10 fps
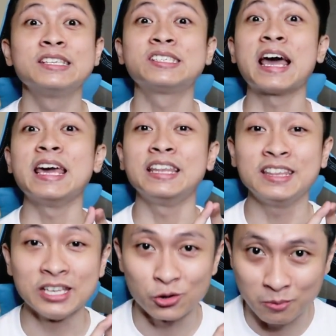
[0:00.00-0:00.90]
Sa
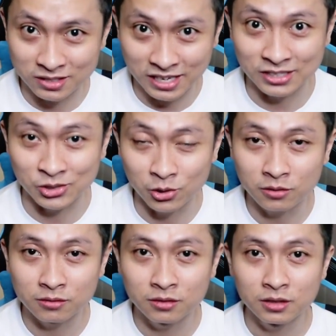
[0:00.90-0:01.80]
hindi
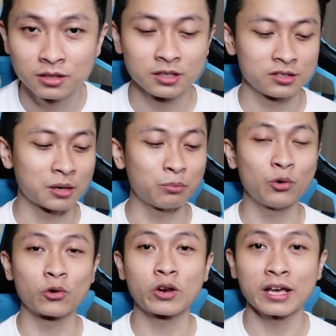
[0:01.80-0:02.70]
umasenso sa
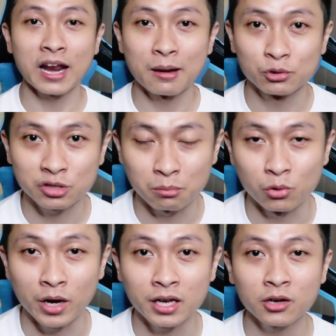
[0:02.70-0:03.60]
puro reklamo sa
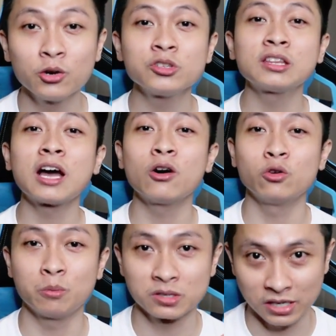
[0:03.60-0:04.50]
buhay o sa
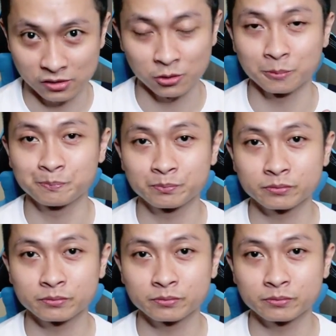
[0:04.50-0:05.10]
taong umasenso?